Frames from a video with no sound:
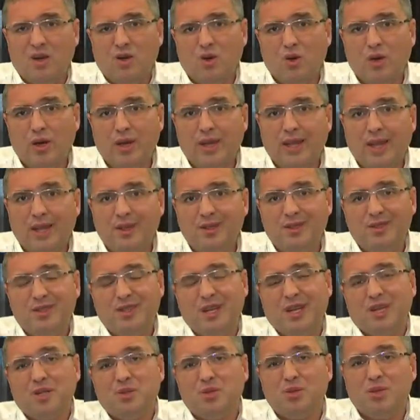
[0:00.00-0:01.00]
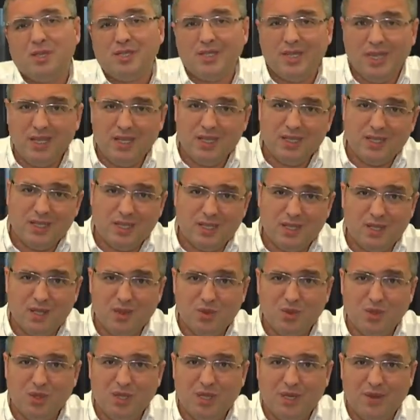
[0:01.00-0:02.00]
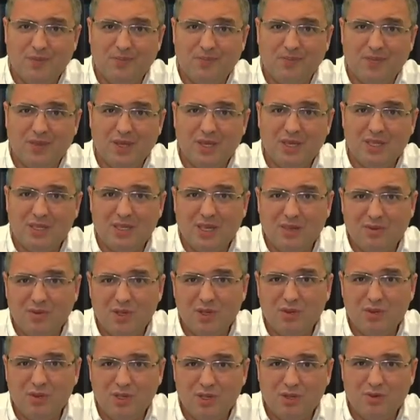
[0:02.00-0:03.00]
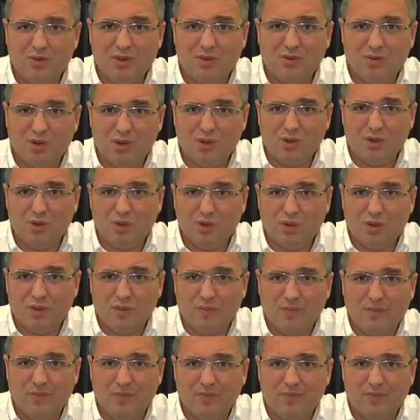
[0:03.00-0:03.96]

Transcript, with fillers: Ой, я не знаю, что останется от Дадона, если я выйду с ним во второй тур.